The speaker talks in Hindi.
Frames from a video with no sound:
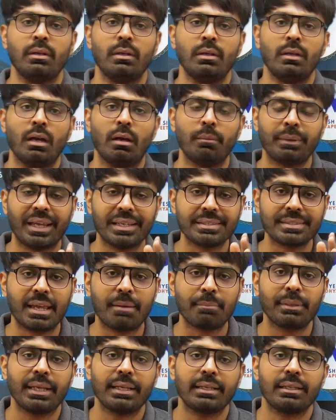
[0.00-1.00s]
अब कैसे
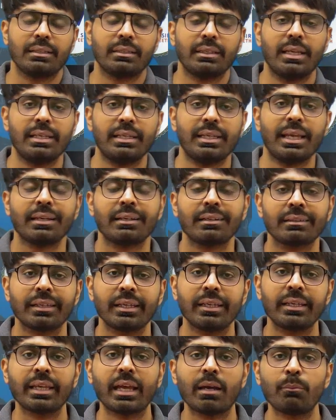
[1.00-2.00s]
अप्लाई करना है क्या करना है
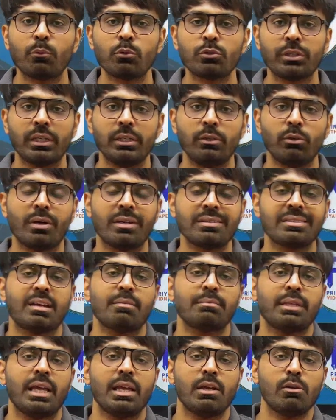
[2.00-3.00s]
क्या मुश्किलों का
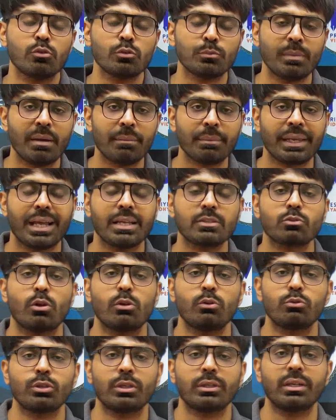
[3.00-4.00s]
सामना है उसमें आप क्या
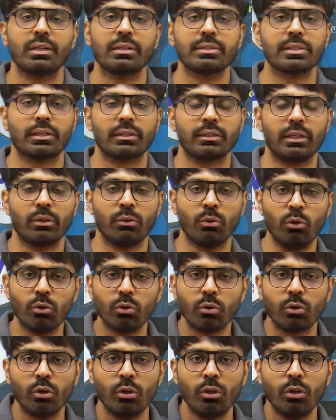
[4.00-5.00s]
सॉल्यूशन कर सकते हो
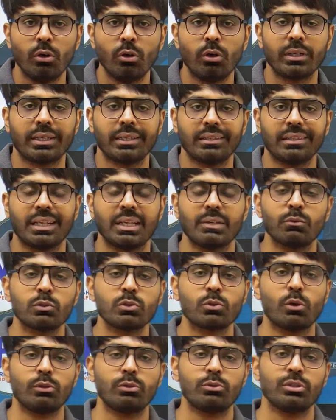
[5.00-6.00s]
और कितना वो
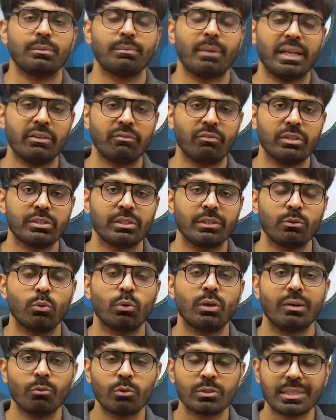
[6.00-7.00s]
सॉल्यूशन बेनिफिशियल होगा
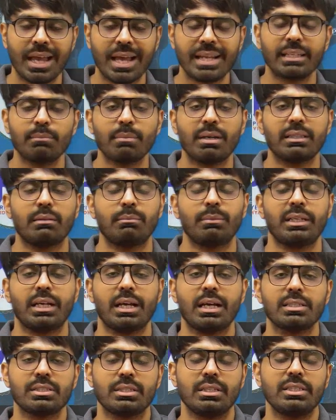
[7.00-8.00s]
वो सारी बातें बेटा
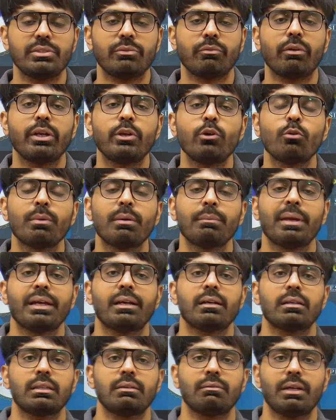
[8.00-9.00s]
आज इस वीडियो में मैं
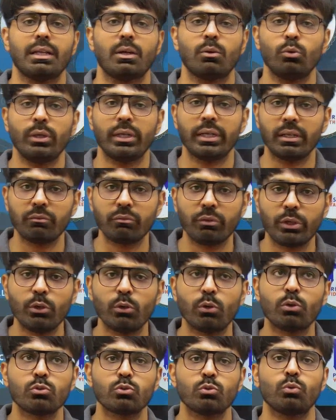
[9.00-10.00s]
करने वाला हूँ लेकिन वीडियो
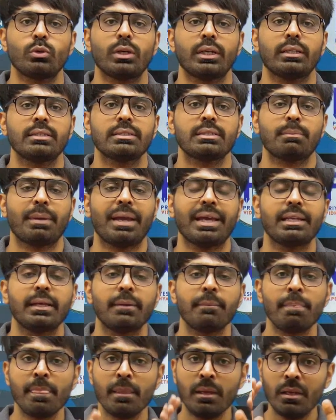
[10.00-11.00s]
को शुरू करने से पहले
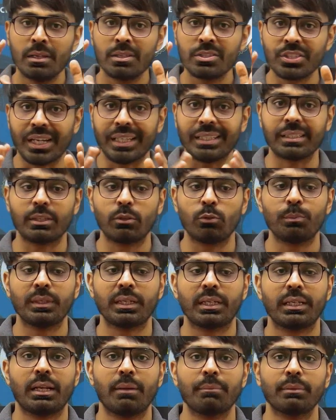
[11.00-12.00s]
चैनल के ऊपर
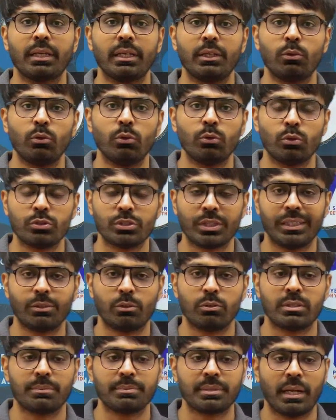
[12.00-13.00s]
अगर आप नए हो तो चैनल को
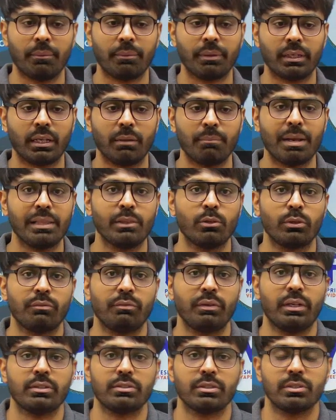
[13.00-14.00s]
सब्सक्राइब करके बेल
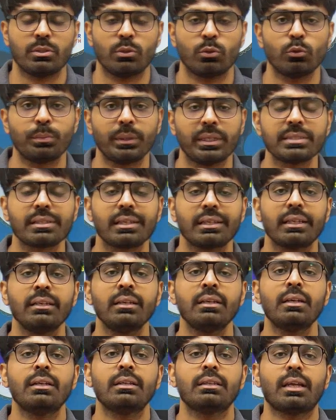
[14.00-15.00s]
नोटिफिकेशन जरूर प्रेस करें
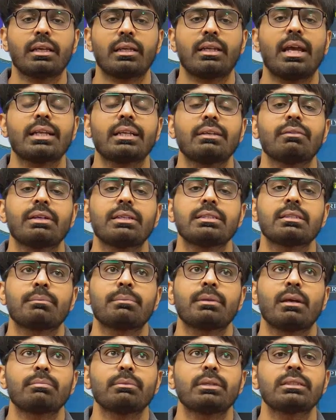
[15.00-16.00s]
ताकि आने वाली सभी
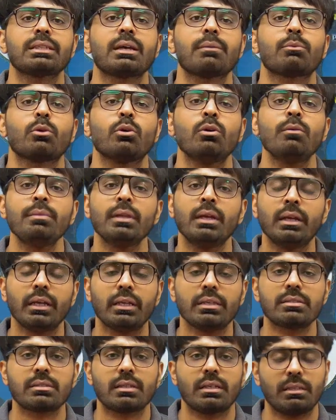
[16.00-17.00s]
अपडेट्स आपको
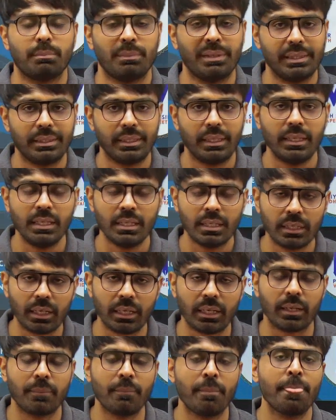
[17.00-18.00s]
इंस्टेंट मिलती
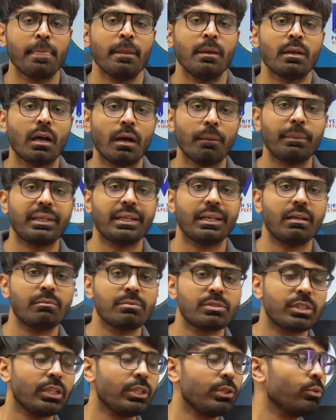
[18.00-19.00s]
रहे अब बेटा हम
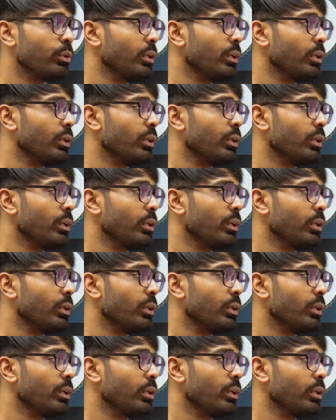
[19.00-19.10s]
जी की